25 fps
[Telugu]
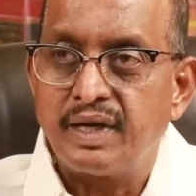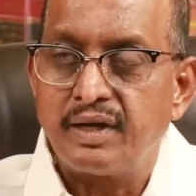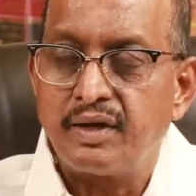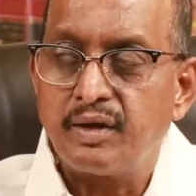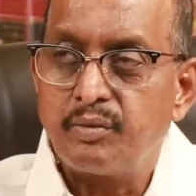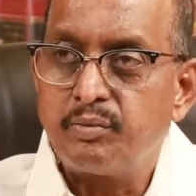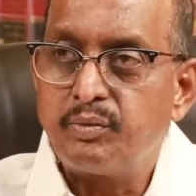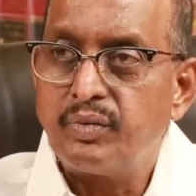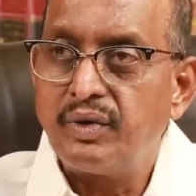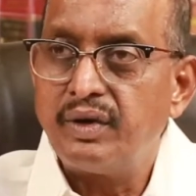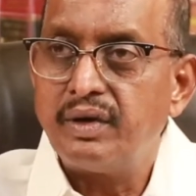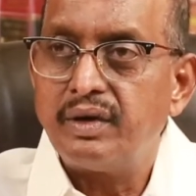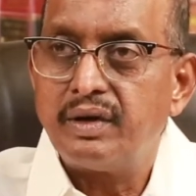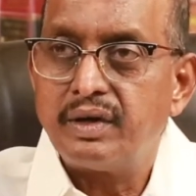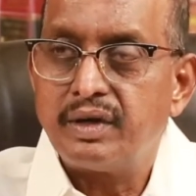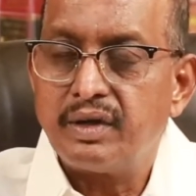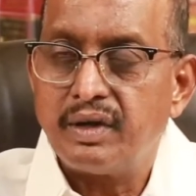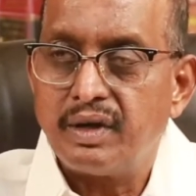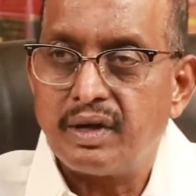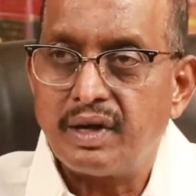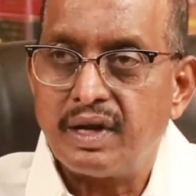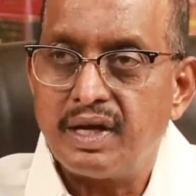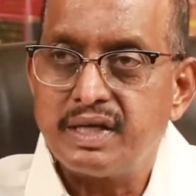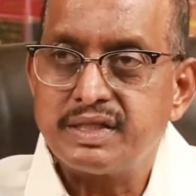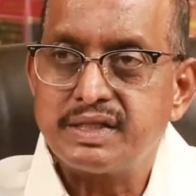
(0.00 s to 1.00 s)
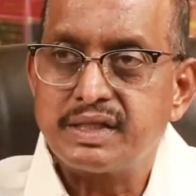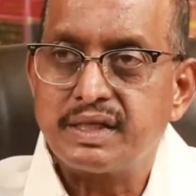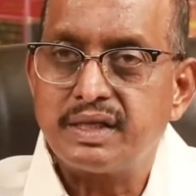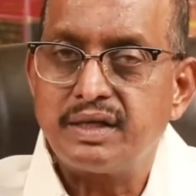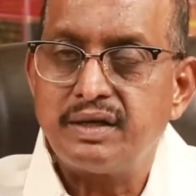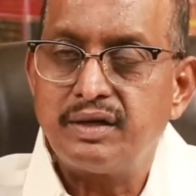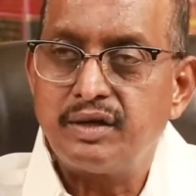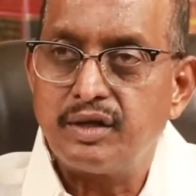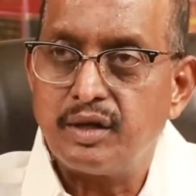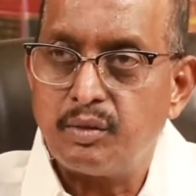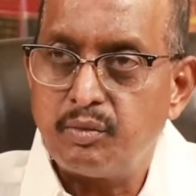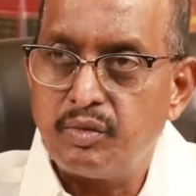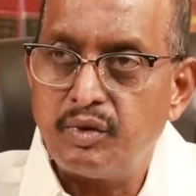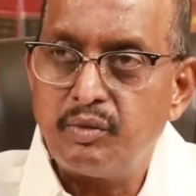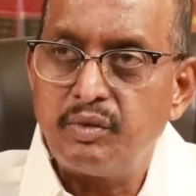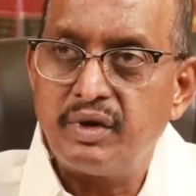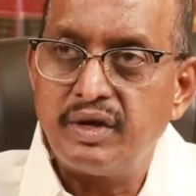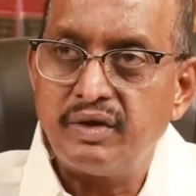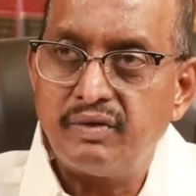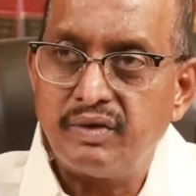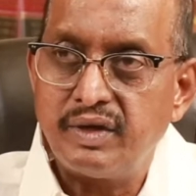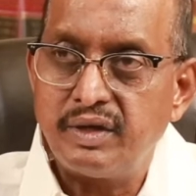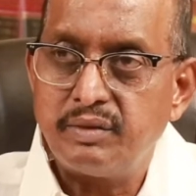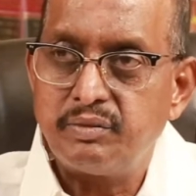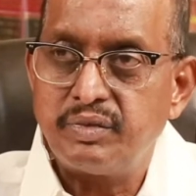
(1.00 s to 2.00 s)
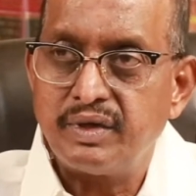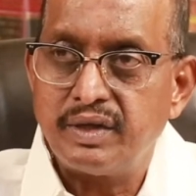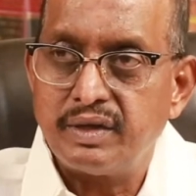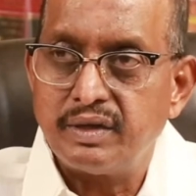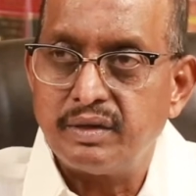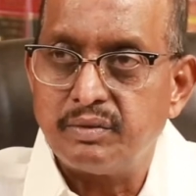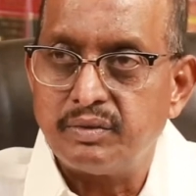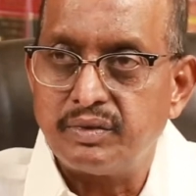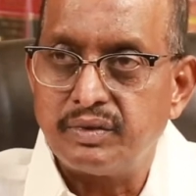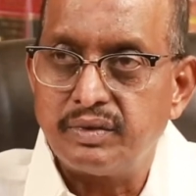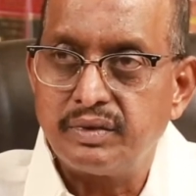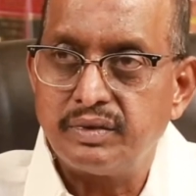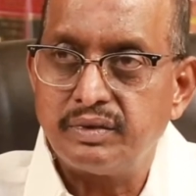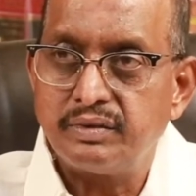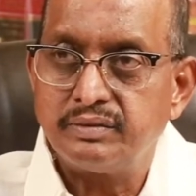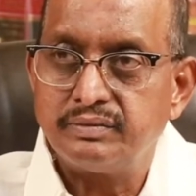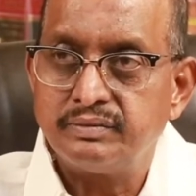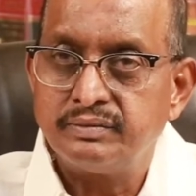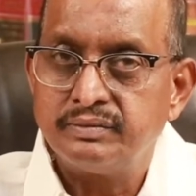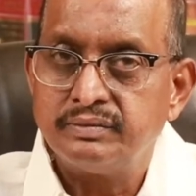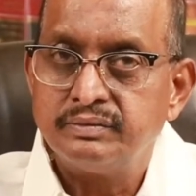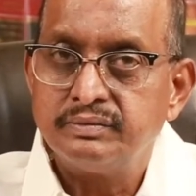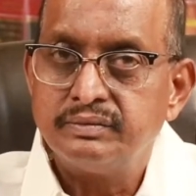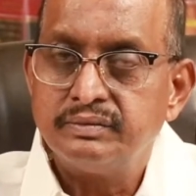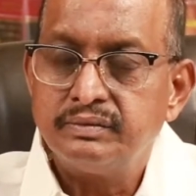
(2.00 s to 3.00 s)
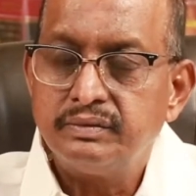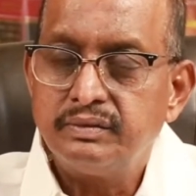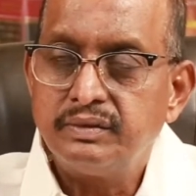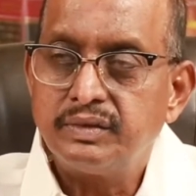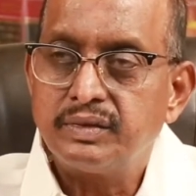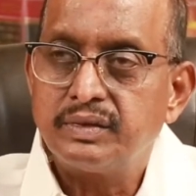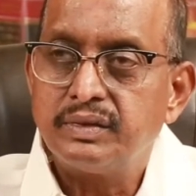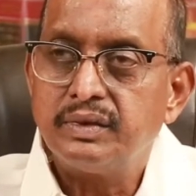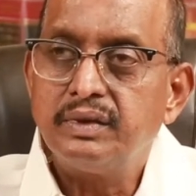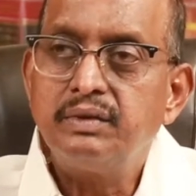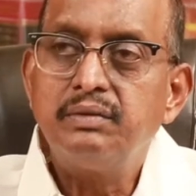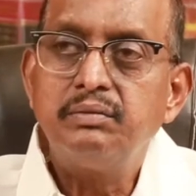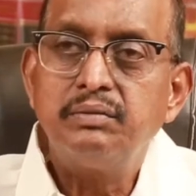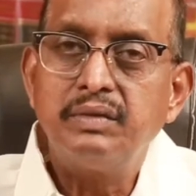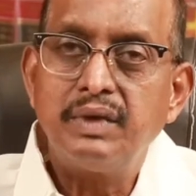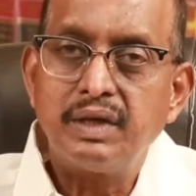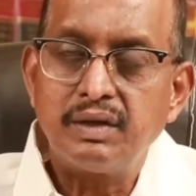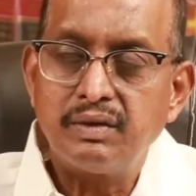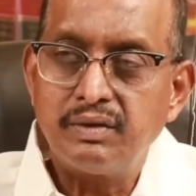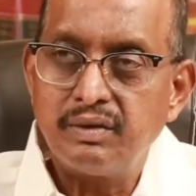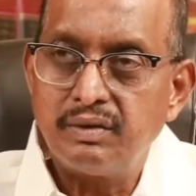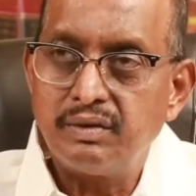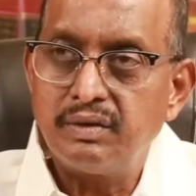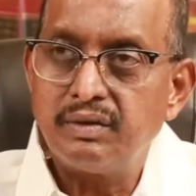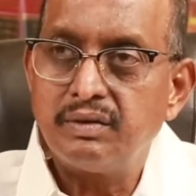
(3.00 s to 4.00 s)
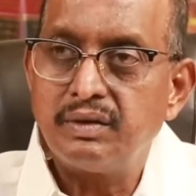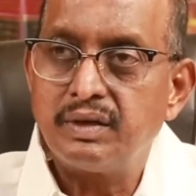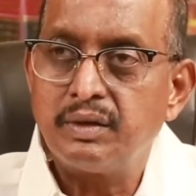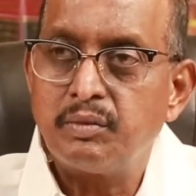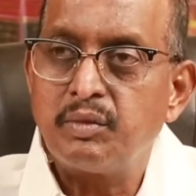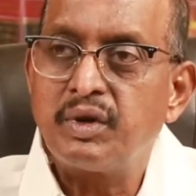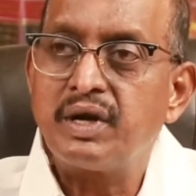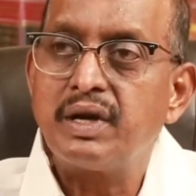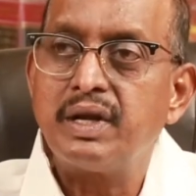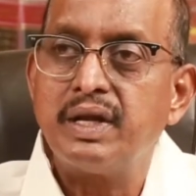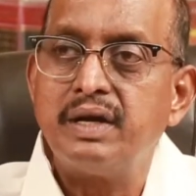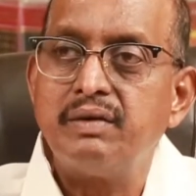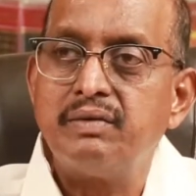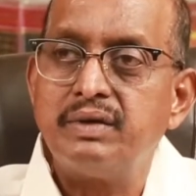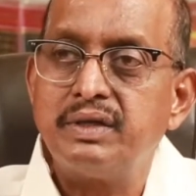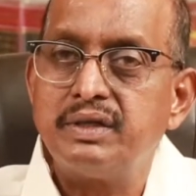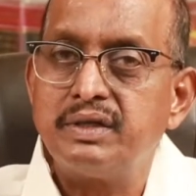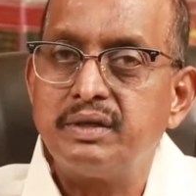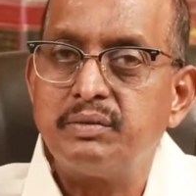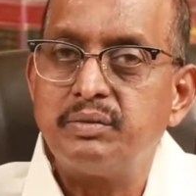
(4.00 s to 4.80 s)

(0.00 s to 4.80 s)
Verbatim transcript: డబ్బులు రాజకీయం డబ్బుమయం అయిపోయినప్పుడు మనం ఇమ్మడలేమని